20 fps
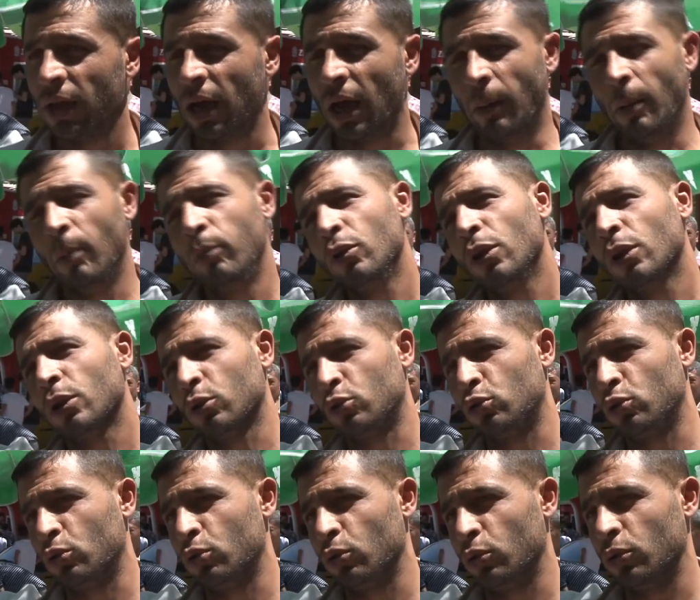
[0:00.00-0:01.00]
Ama buna da
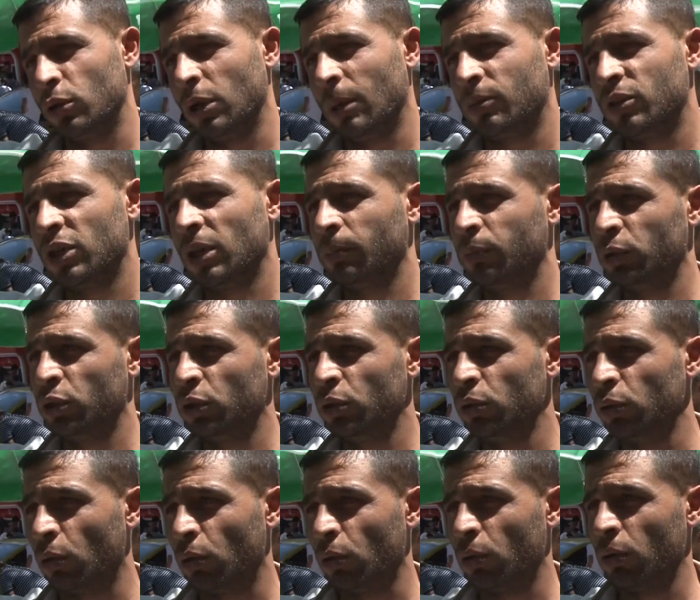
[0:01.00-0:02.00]
şükür. Yapacak bir
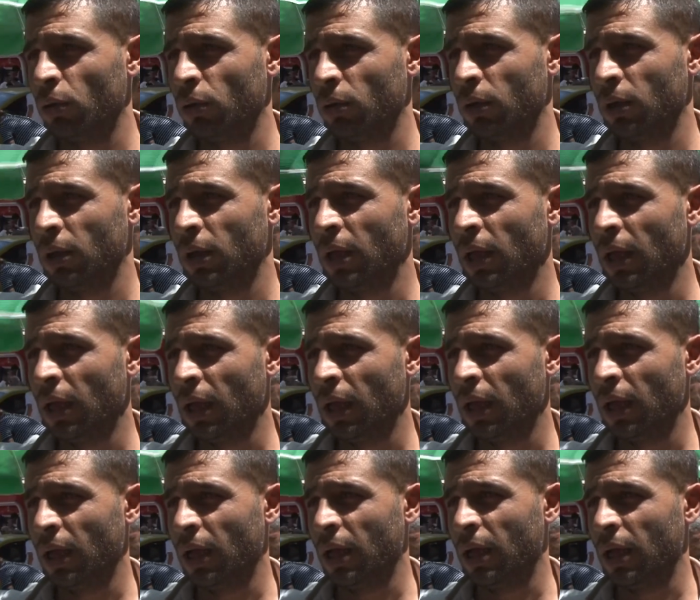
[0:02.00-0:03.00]
şey yok.
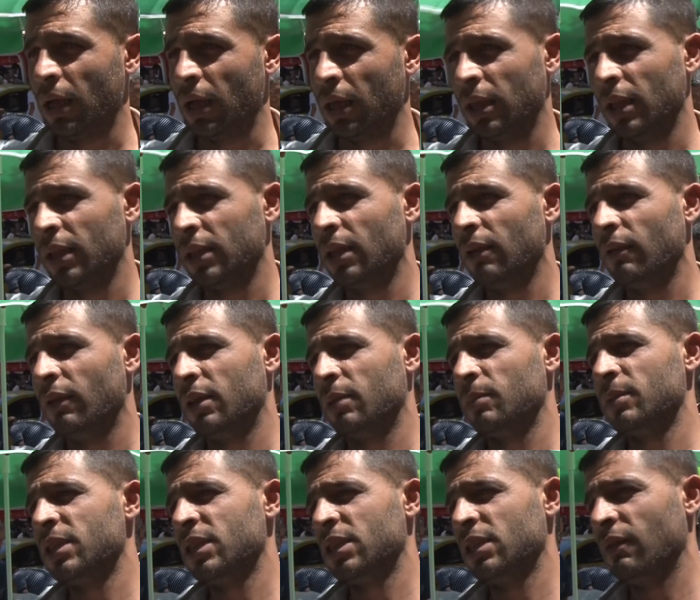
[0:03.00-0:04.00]
Allah
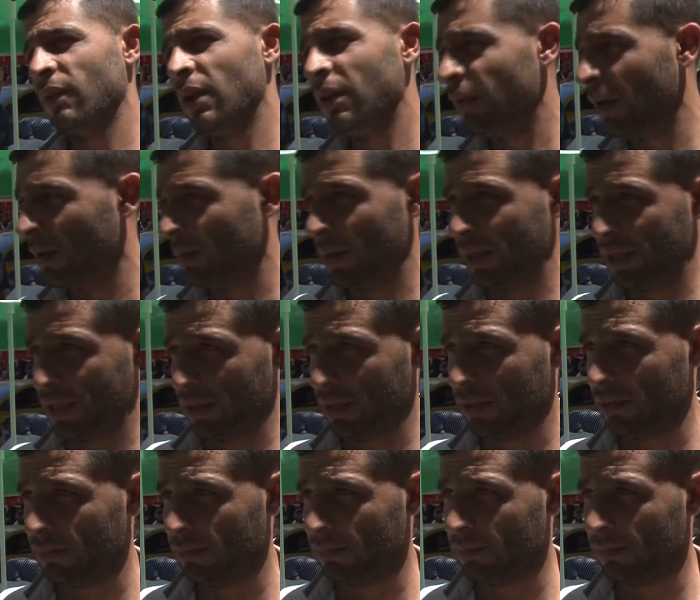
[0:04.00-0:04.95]
devletimizi zeval vermesin.